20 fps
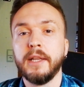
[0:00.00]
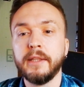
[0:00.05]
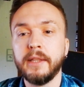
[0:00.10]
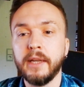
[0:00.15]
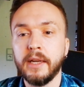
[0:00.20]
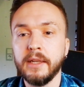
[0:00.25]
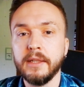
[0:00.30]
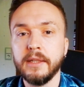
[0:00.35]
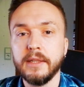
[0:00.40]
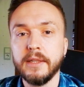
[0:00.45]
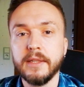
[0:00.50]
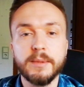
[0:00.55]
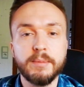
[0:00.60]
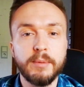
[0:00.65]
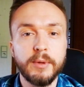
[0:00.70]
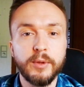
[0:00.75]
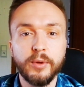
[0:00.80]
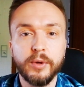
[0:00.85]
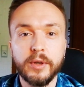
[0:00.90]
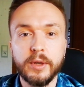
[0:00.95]
Dann ist
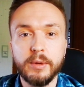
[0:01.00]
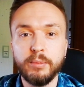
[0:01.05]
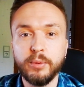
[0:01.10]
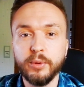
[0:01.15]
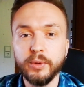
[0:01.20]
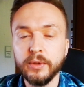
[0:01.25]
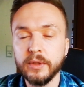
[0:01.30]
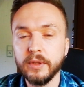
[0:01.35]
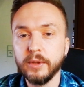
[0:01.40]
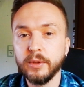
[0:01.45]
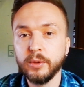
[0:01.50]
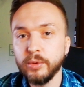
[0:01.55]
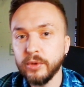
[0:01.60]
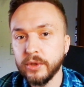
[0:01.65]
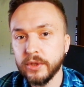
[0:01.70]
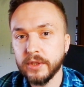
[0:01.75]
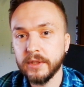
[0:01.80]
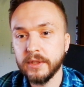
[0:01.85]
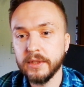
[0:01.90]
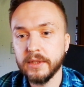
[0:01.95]
man noch gebunden
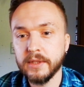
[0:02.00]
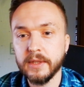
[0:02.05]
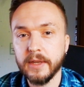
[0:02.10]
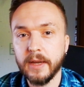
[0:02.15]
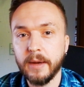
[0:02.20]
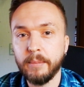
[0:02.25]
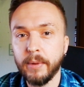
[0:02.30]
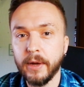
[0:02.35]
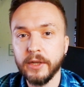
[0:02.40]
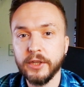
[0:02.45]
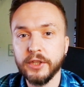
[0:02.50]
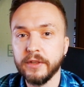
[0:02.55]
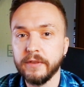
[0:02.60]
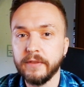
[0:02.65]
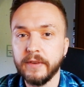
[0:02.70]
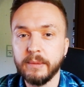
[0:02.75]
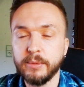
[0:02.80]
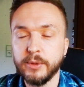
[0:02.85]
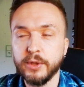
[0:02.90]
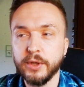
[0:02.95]
durch dieses
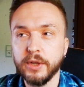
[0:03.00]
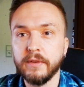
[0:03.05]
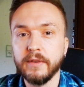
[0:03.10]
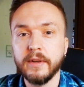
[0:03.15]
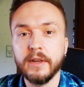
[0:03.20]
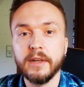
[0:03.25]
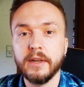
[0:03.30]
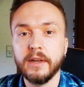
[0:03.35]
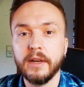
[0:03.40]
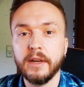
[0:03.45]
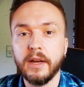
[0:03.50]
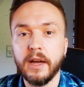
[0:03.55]
Apache Web Server